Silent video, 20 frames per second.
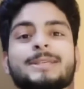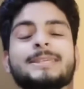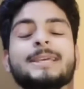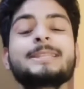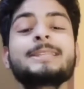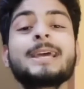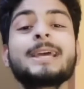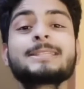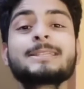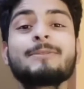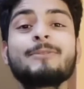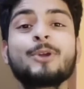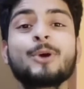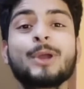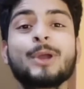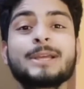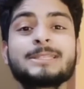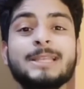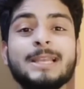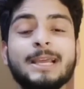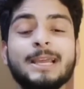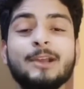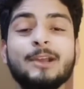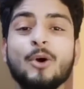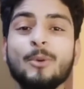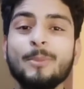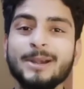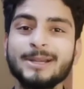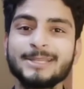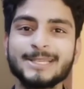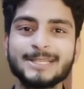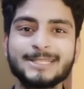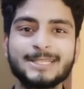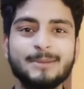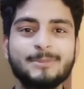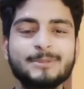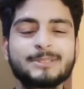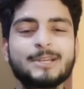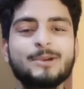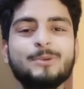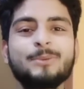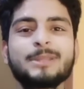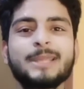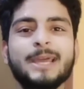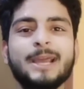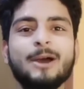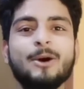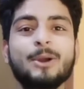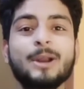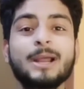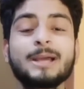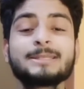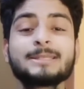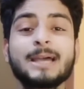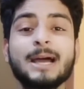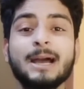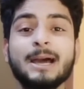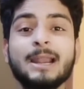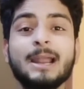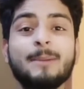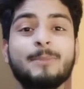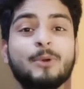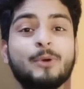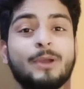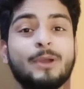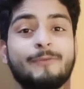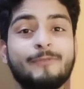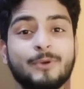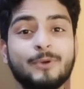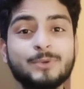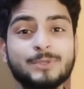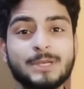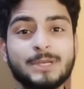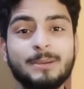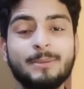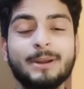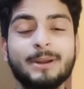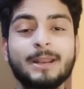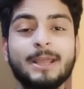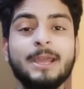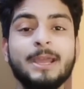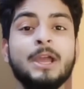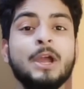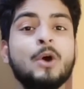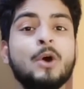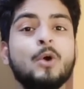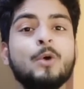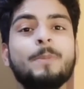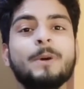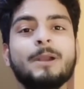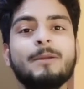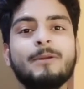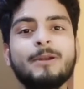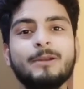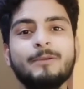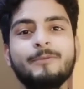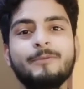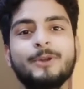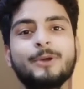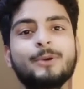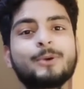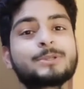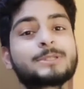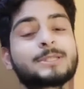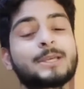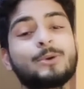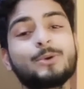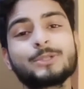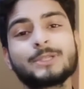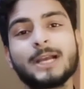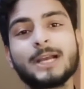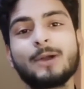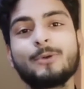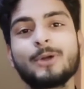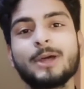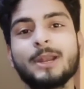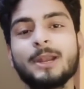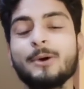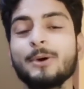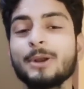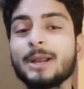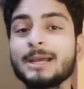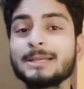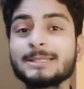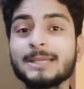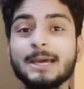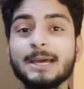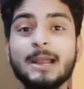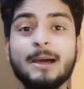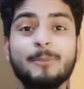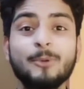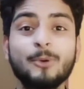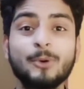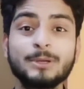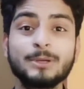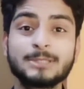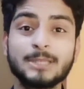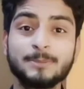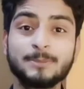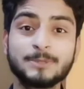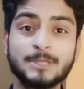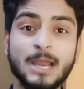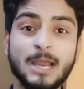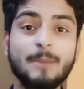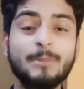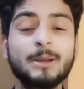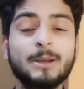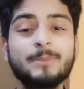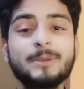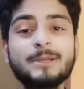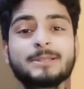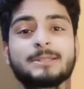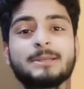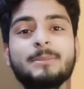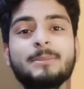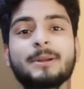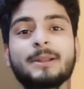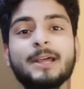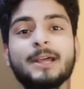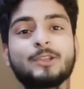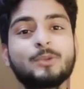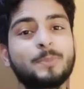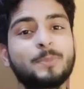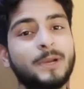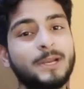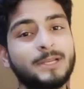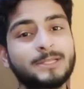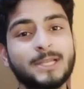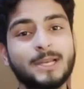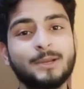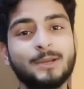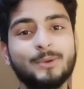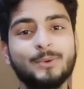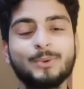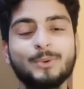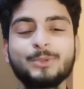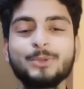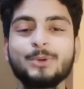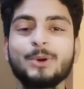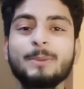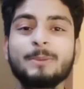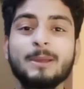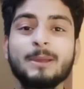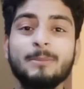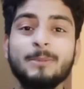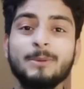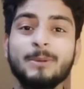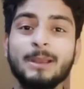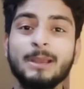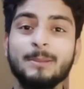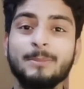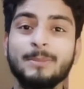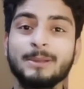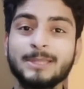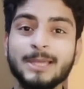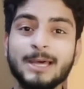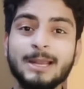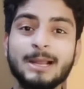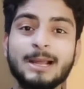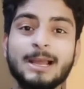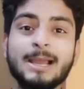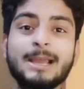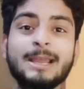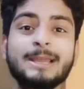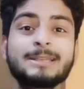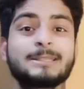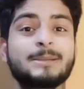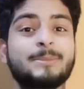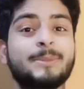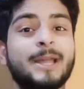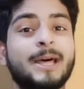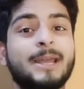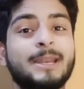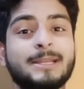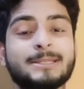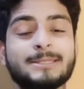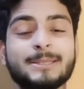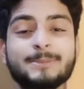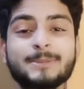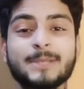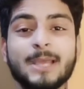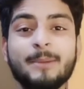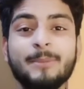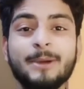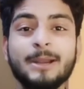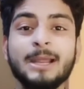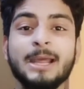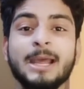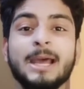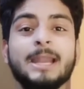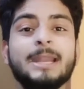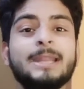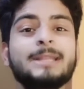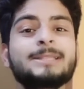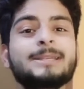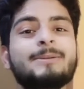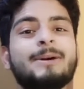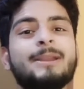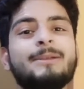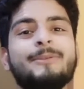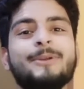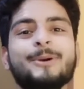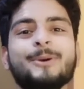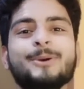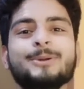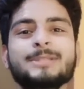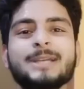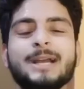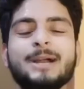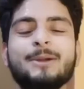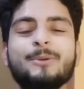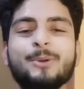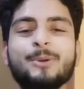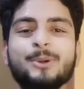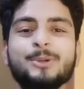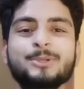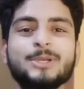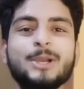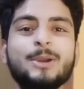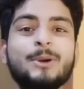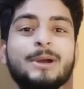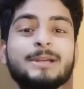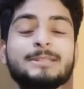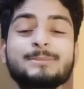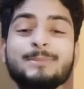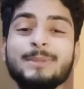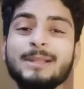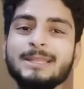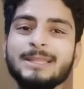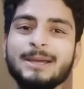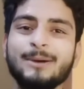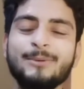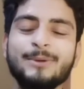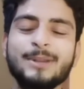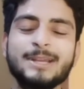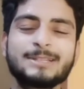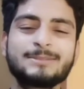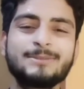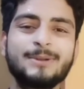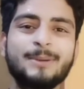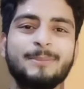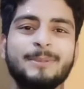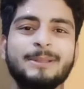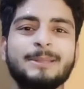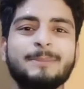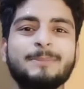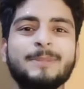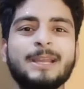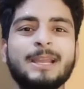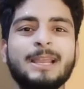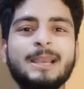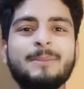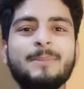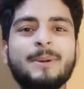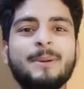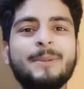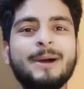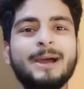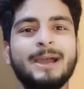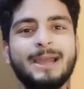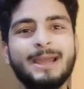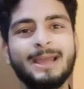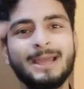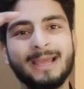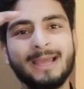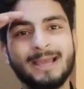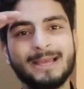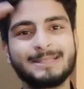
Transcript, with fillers: तो गैस यही थी आज की वीडियो कैसी लगी कमेंट सेक्शन में जरूर बताएगा और गैस अगर आप लोगों के व्यूज नहीं बढ़ रहे हैं ऊपर वाले वीडियो को जरूर चेकआउट करना और गैस अगर आप लोगों का सब्सक्राइबर बेस नहीं बढ़ रहा है तो परेशान क्यों होते हो आपके अभी भाई ने बता रखा है कैसे बढ़ाने हैं सब्सक्राइबर नीचे वाली वीडियो को चेकआउट करो चलो गाइज मिलता हूँ नेक्स्ट वीडियो में तब तक के लिए बाय